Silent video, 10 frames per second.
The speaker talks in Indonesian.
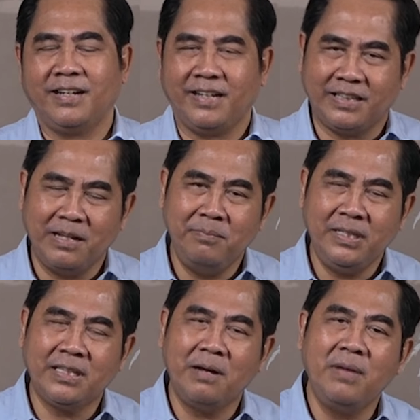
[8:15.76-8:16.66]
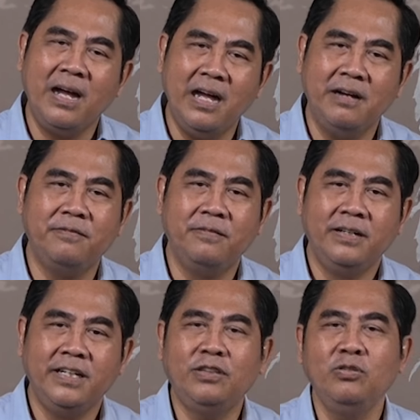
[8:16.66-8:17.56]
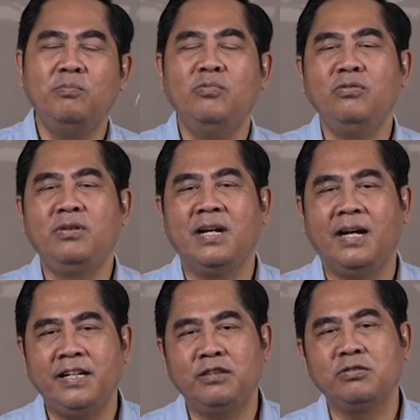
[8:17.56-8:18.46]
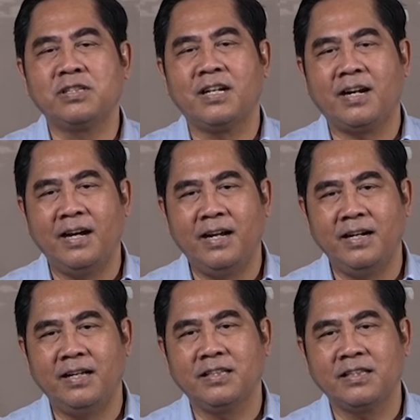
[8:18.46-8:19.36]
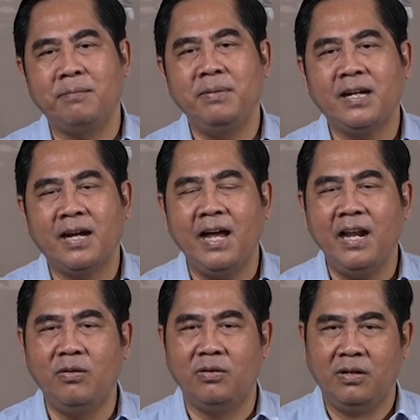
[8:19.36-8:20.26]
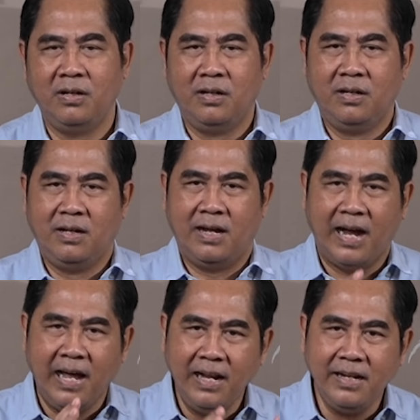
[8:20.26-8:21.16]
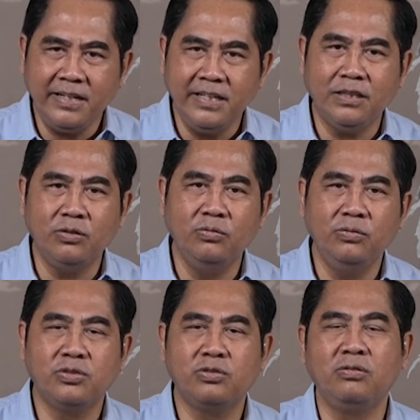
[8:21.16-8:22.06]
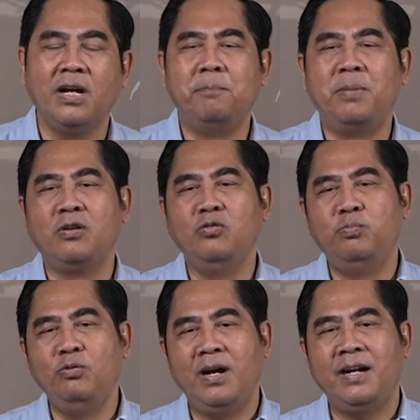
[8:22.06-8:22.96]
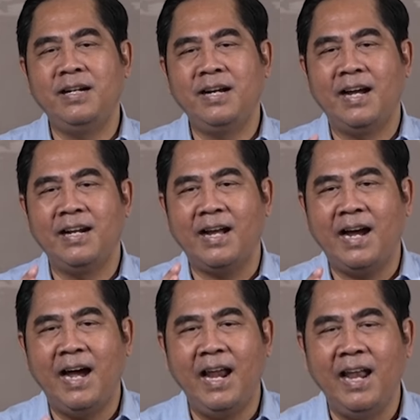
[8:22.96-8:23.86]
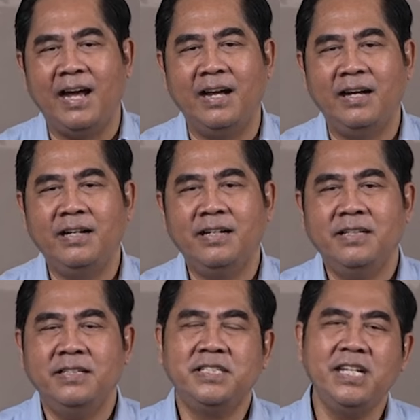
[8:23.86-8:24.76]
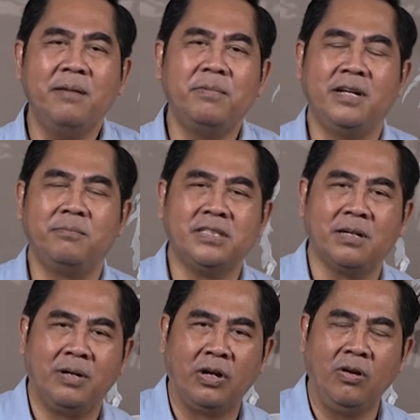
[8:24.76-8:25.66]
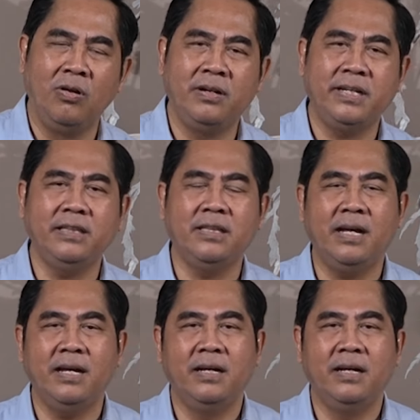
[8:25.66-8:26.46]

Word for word: Kita minta maaf. Itu mudah, itu sederhana. Tetapi kalau hal itu sudah berhubungan dengan Allah, siapa yang bisa menolong kita?